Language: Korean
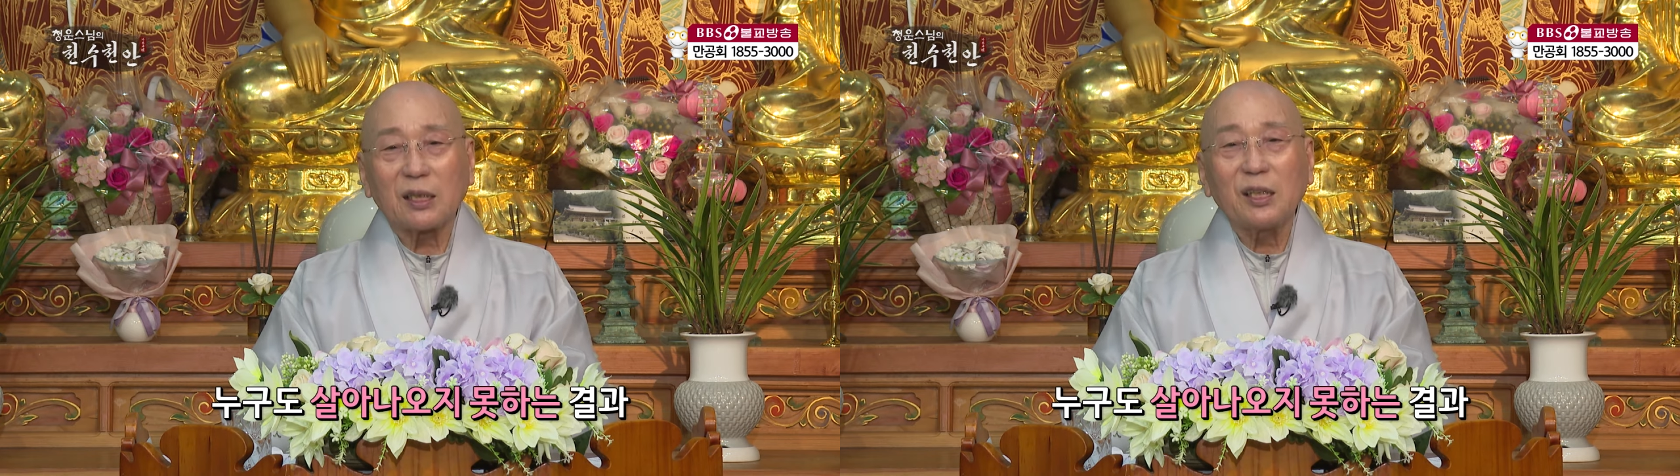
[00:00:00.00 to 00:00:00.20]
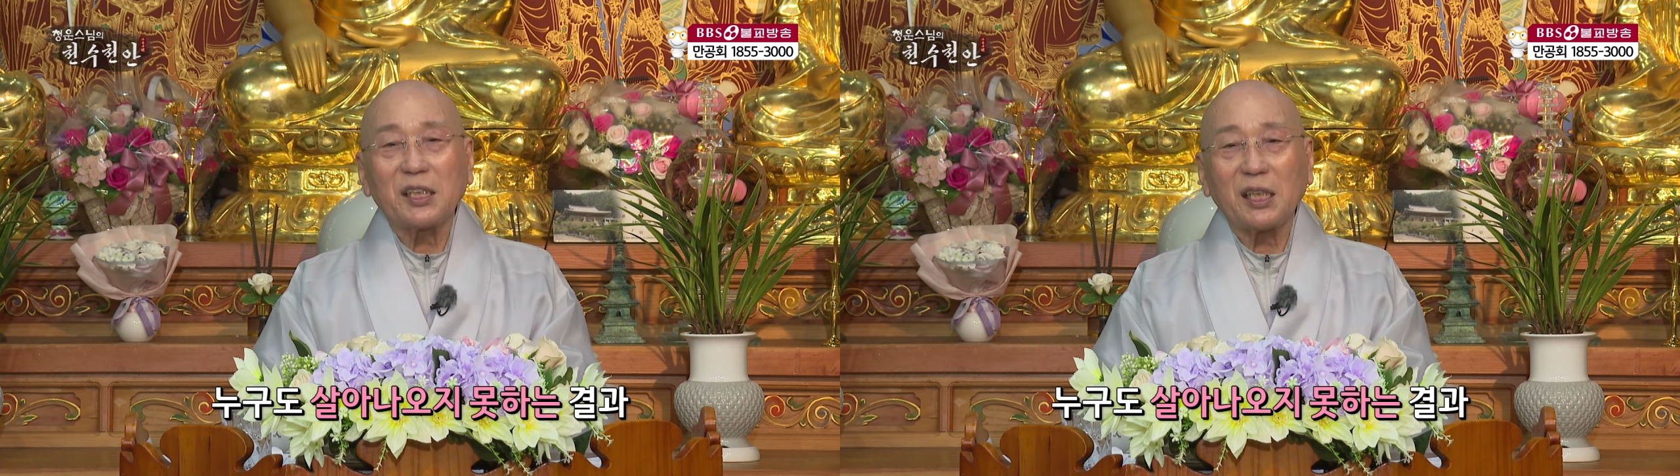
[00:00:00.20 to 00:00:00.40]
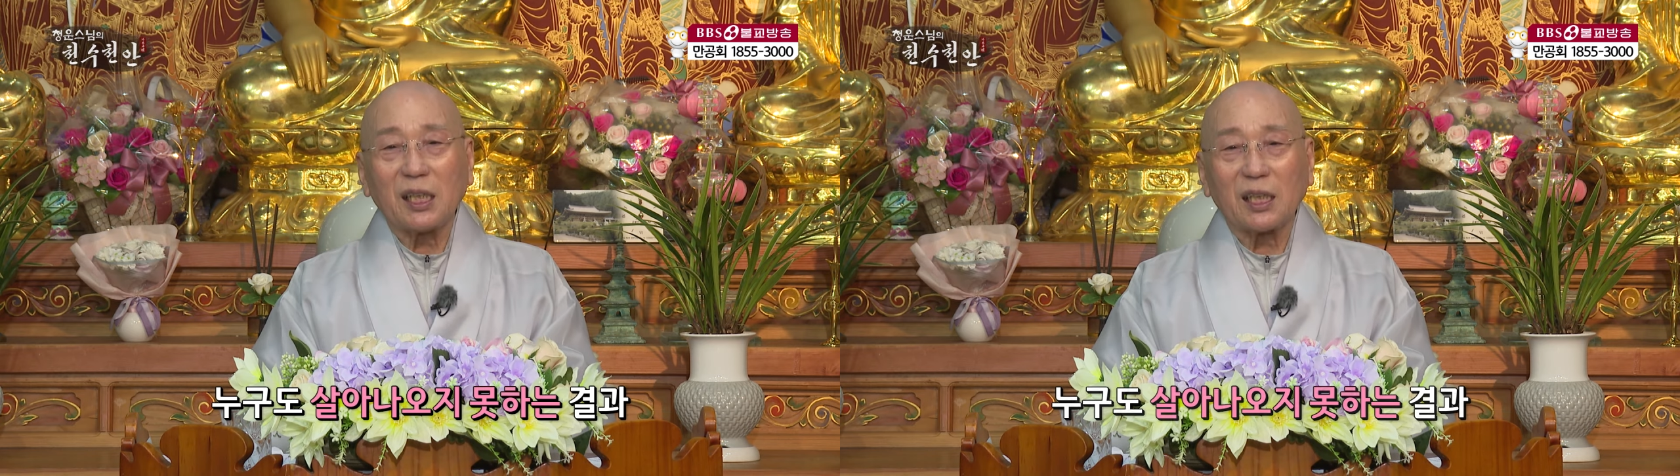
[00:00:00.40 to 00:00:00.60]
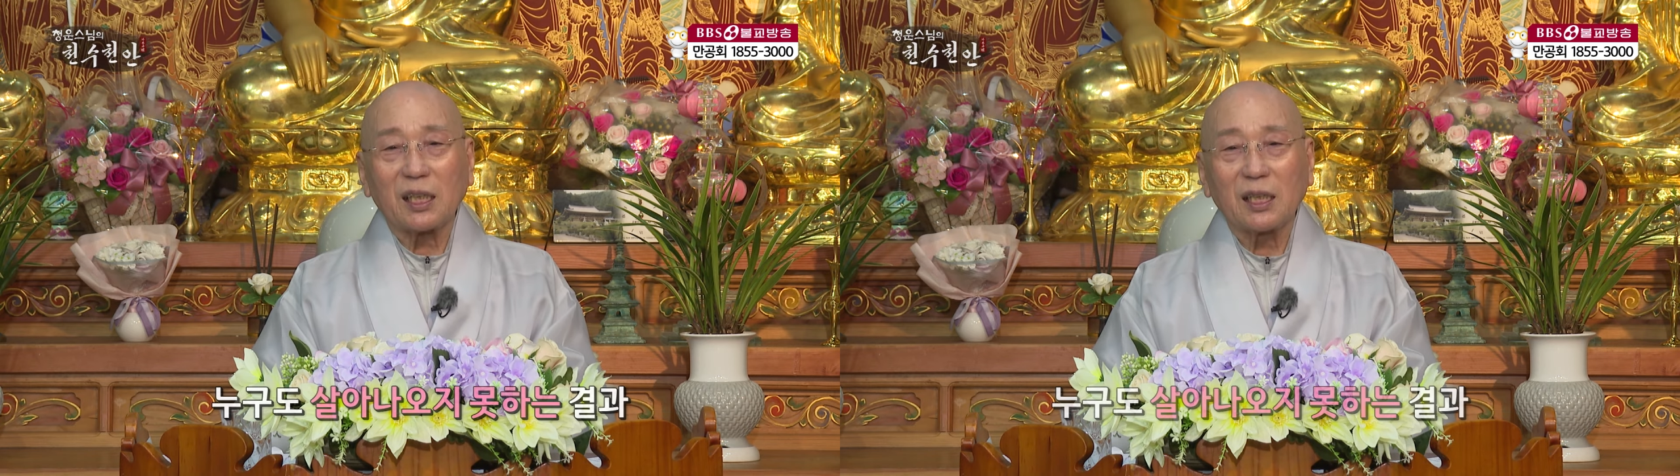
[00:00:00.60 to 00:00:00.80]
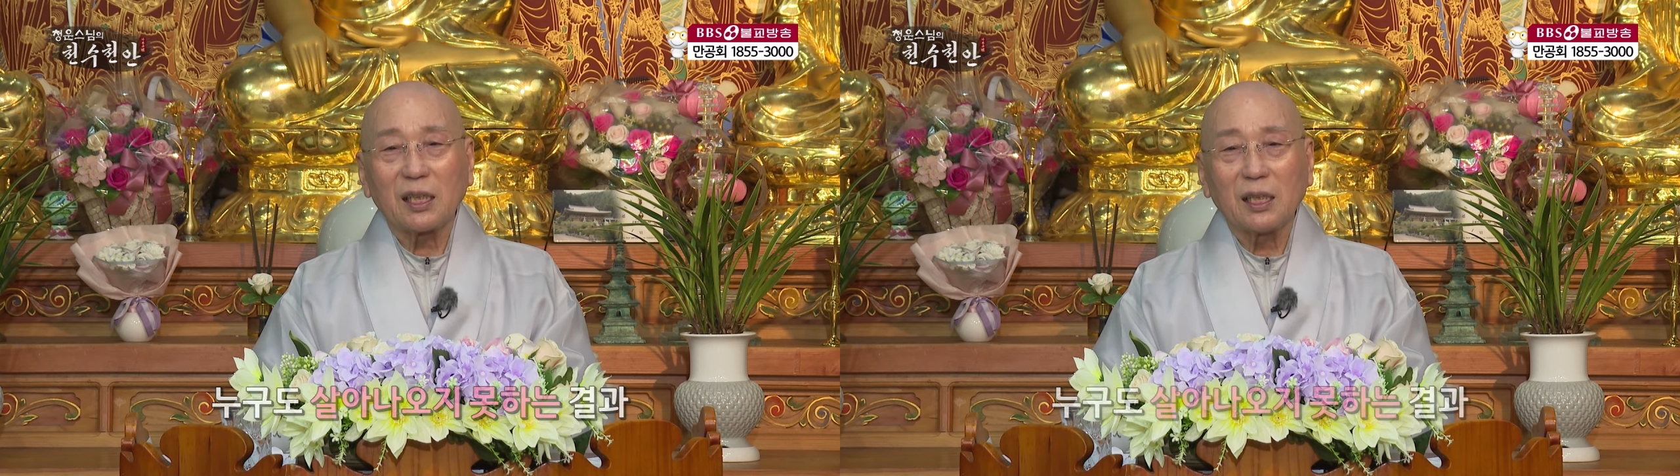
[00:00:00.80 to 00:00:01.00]
그릇이
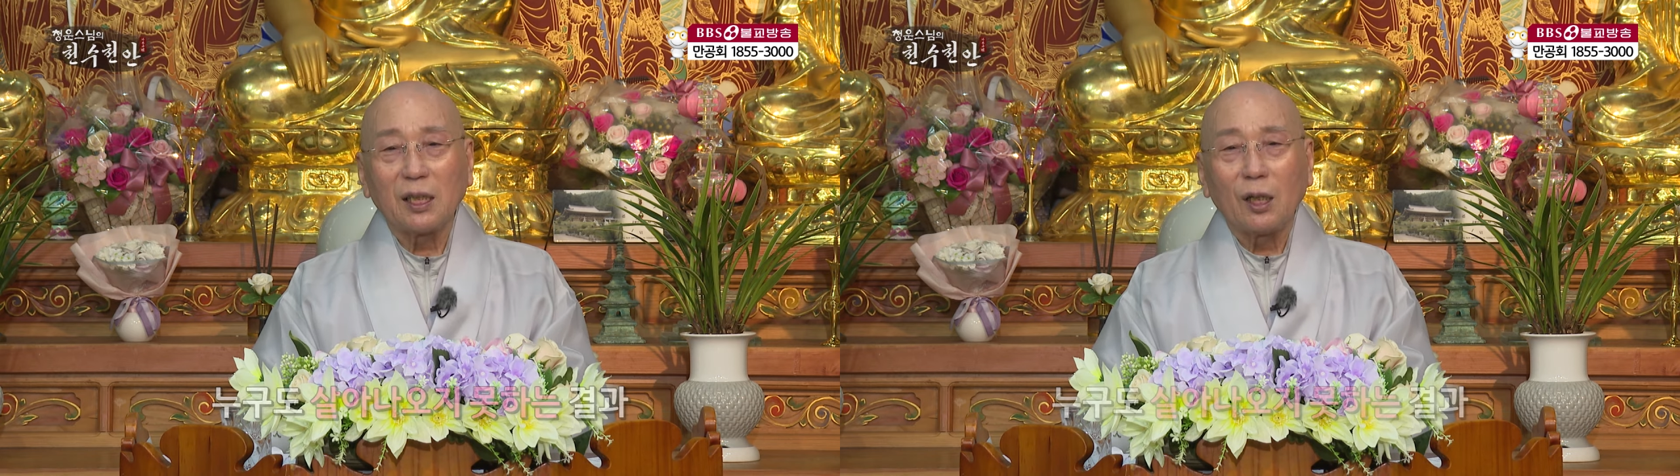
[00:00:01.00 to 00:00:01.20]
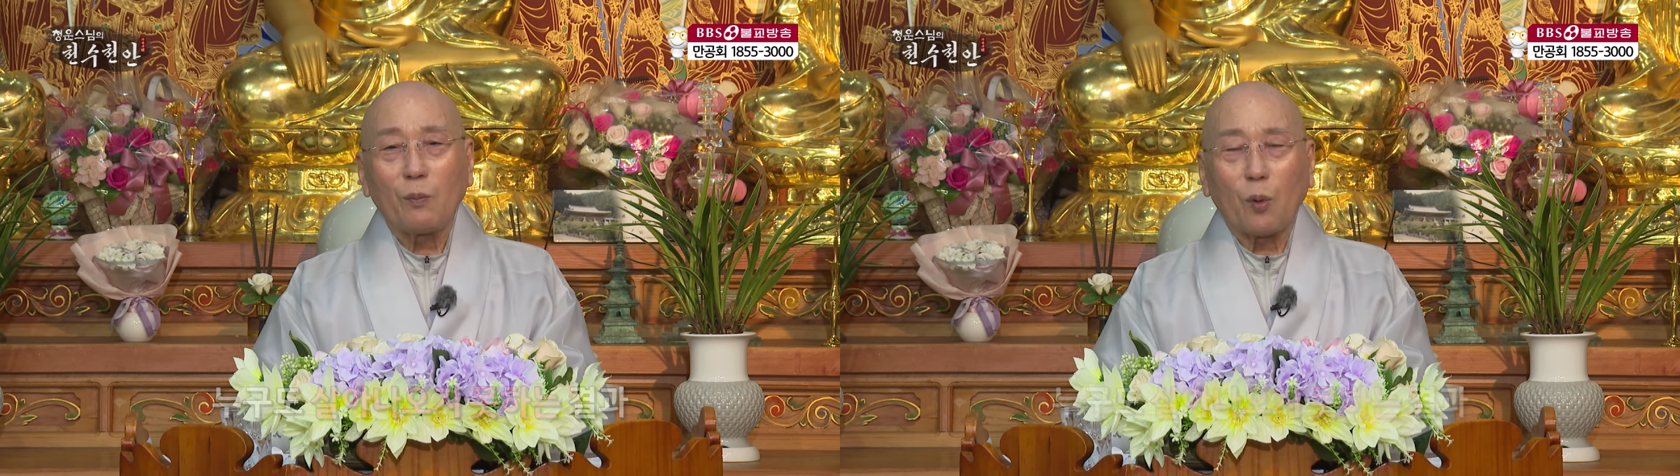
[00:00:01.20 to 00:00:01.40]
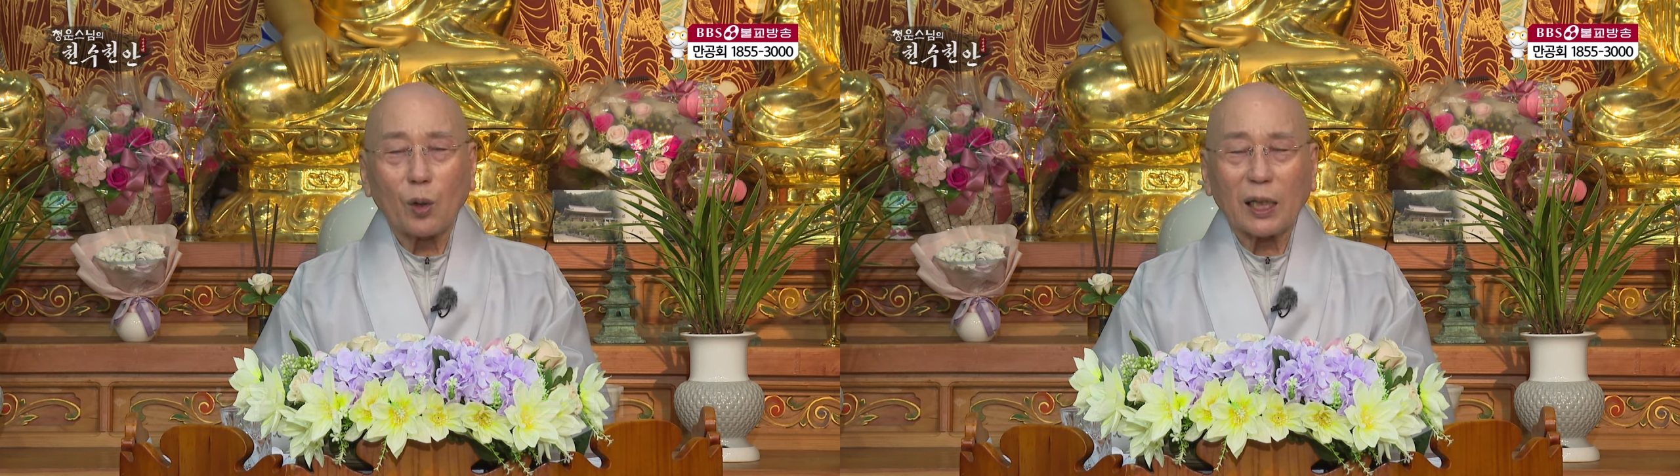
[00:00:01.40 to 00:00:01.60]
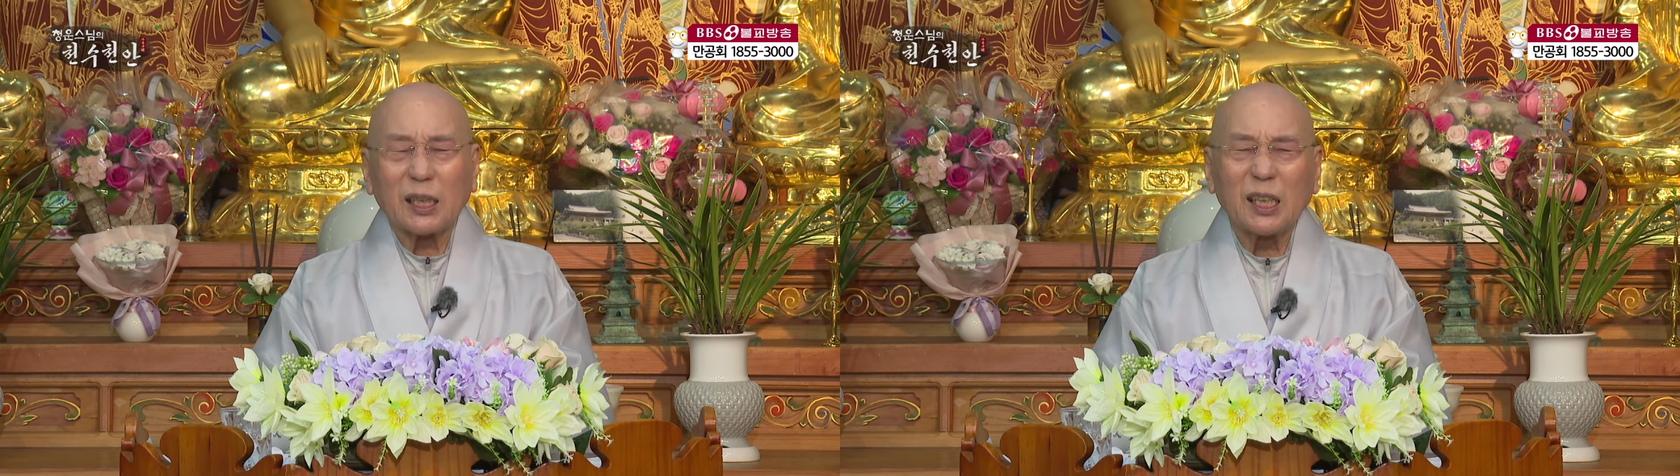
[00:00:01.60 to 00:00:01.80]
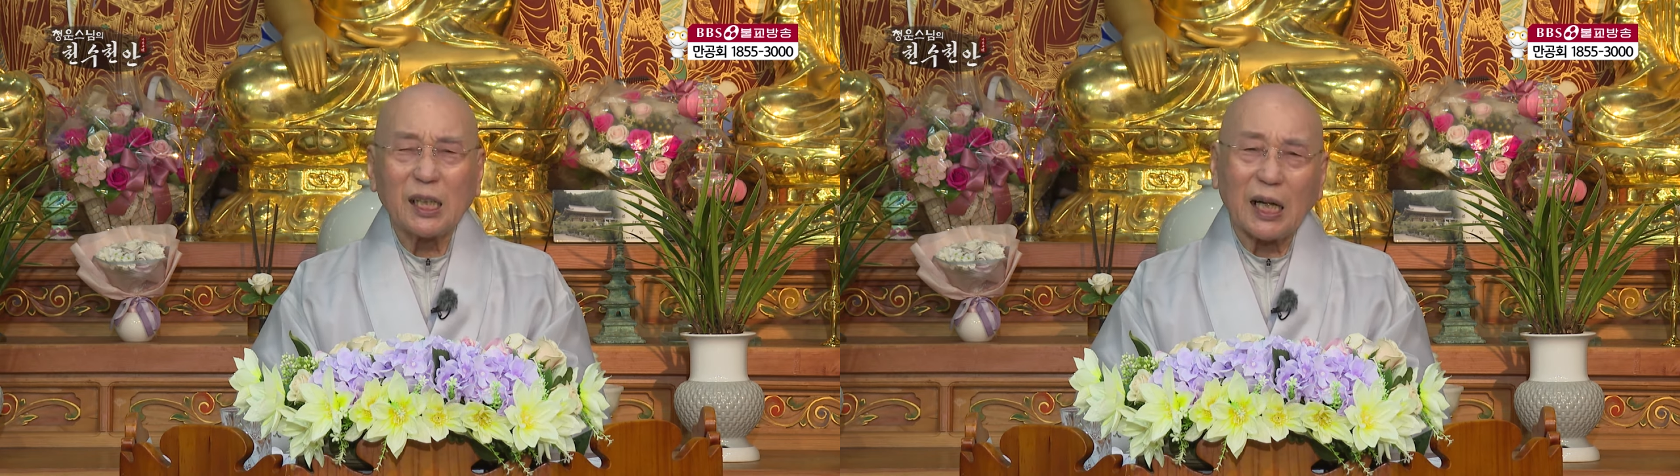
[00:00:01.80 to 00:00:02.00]
복의
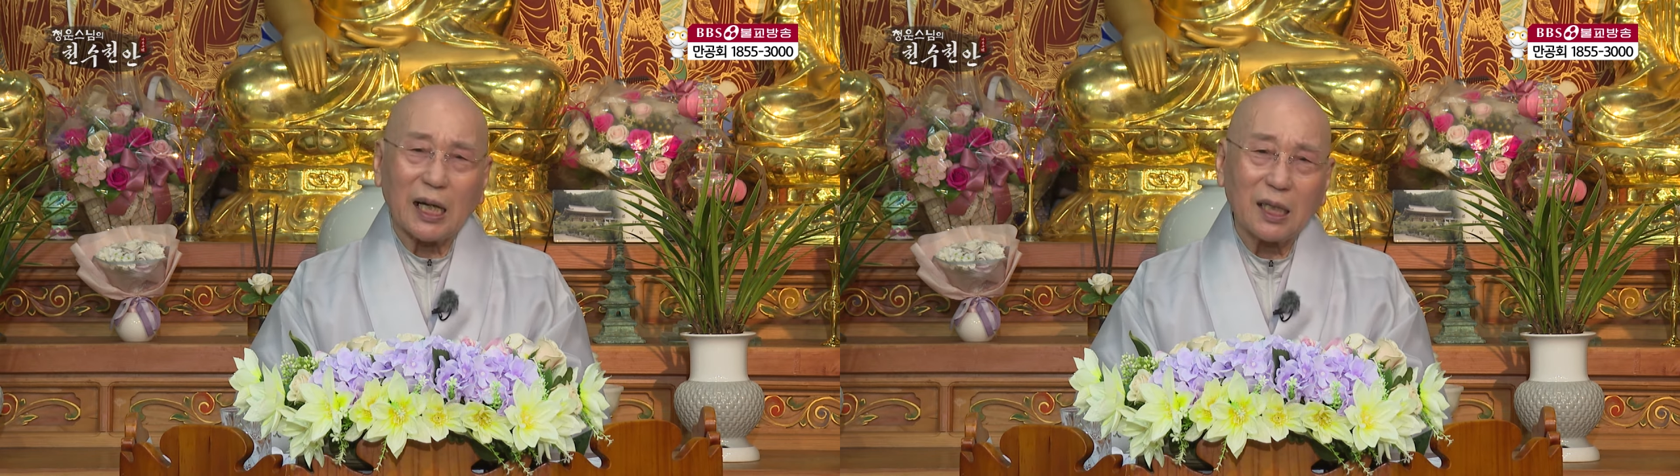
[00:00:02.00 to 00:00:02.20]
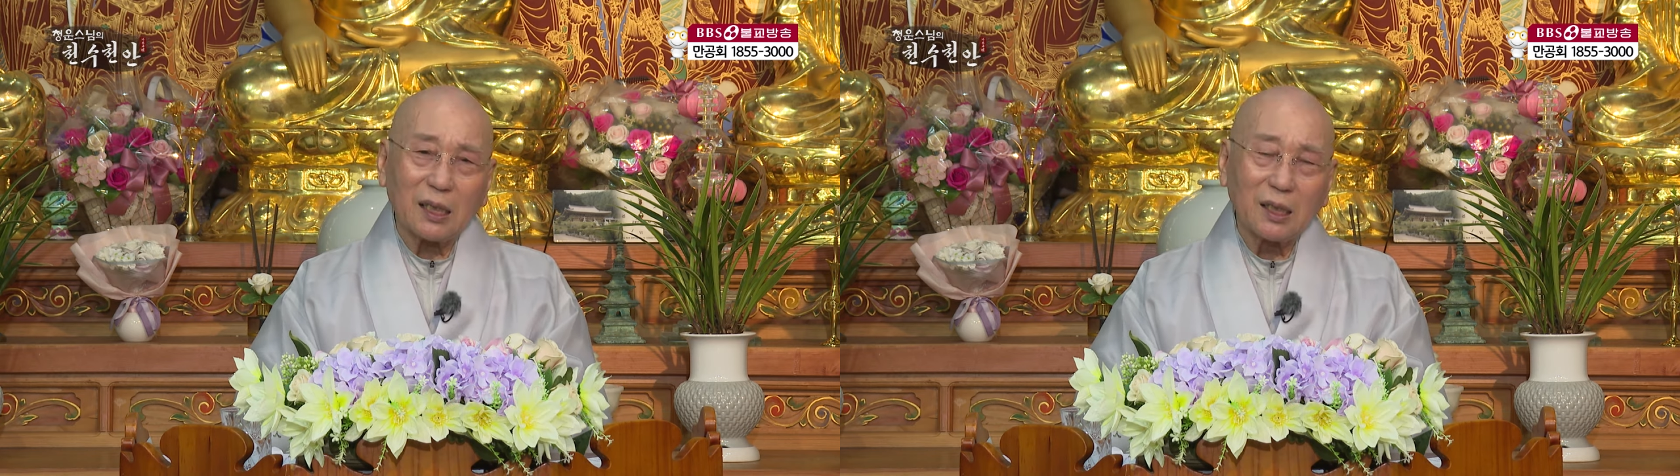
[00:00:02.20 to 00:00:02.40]
크기가